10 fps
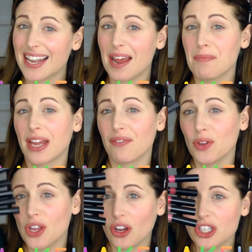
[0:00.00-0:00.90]
la mia
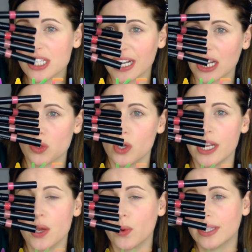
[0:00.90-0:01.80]
review di oggi sarà sui
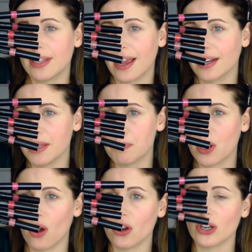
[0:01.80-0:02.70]
Liquid Tech Lip
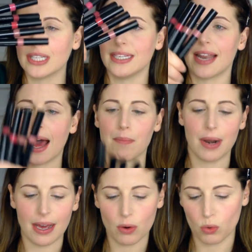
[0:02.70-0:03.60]
Color di
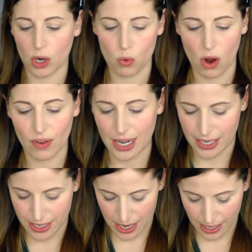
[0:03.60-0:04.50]
Nabla, una nuova
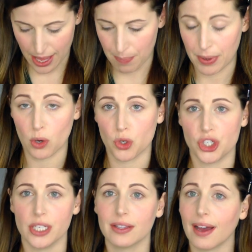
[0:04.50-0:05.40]
linea che è appena
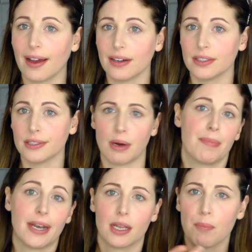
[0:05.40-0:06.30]
uscita, eh,
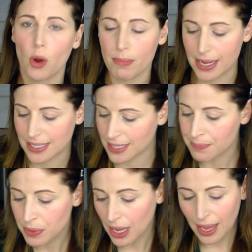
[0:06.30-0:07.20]
appena da pochi mesi,